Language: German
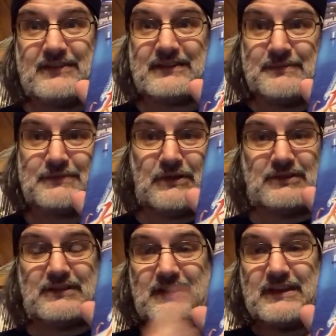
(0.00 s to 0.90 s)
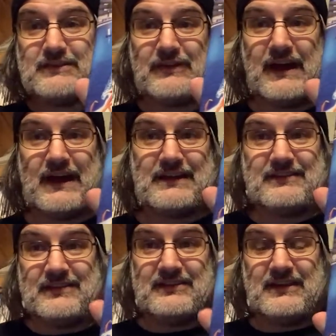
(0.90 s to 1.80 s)
Es gibt auch tatsächlich zwei
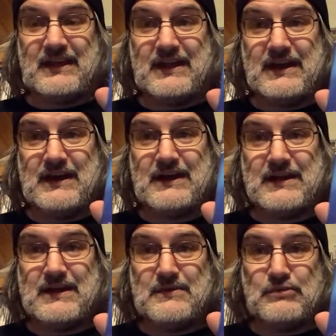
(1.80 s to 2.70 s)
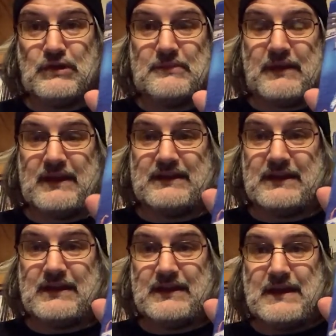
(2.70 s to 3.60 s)
Idols, die sind eher
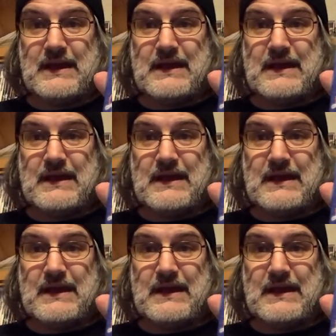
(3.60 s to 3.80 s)
bügelbrettig.